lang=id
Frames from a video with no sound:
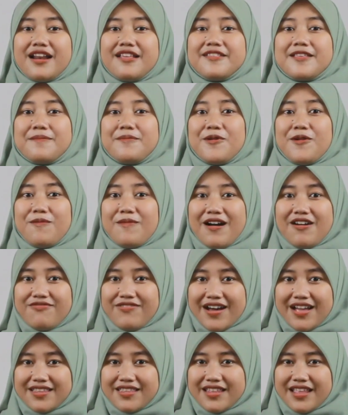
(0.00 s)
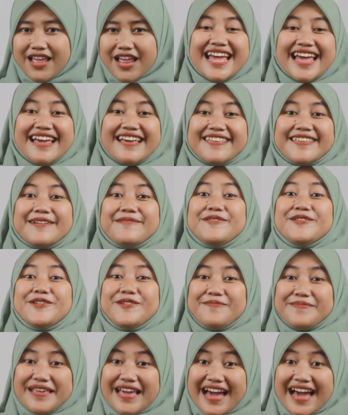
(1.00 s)
sebelum wafat.
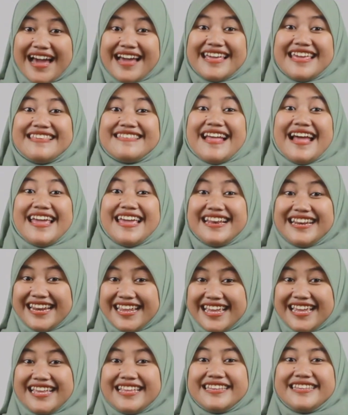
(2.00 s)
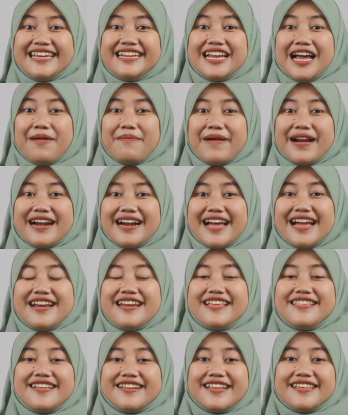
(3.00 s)
Sebelumnya, kisah ini tidak pernah
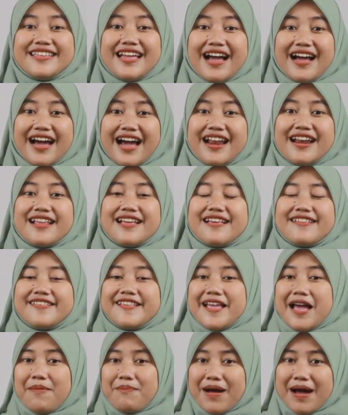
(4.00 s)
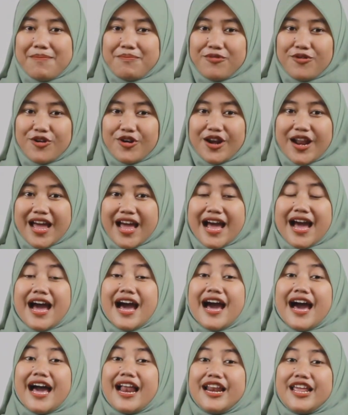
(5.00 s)
diceritakan ke siapapun.
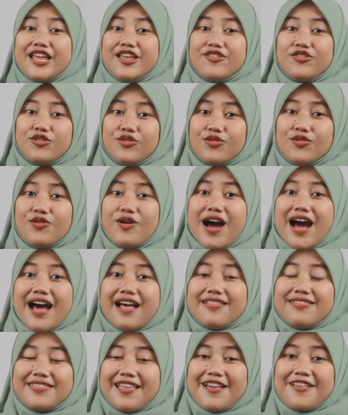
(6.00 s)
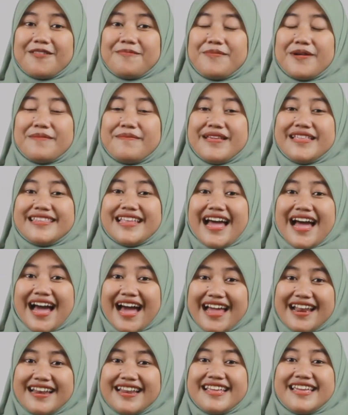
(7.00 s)
Hal itu atas
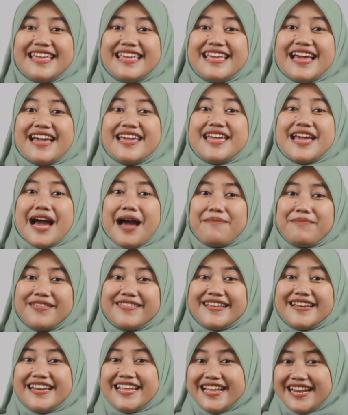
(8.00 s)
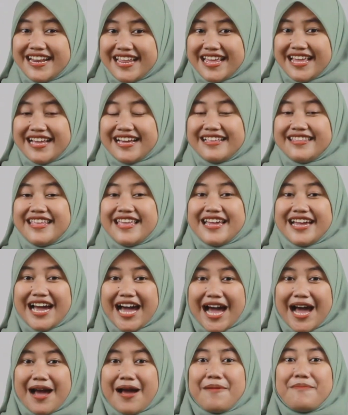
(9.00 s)
permintaan Kiai Hamis sendiri
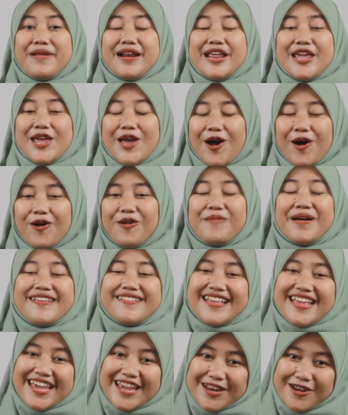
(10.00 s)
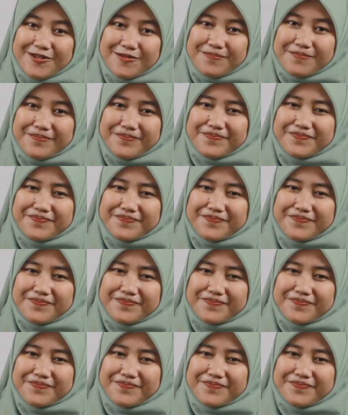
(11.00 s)
ketika beliau masih hidup.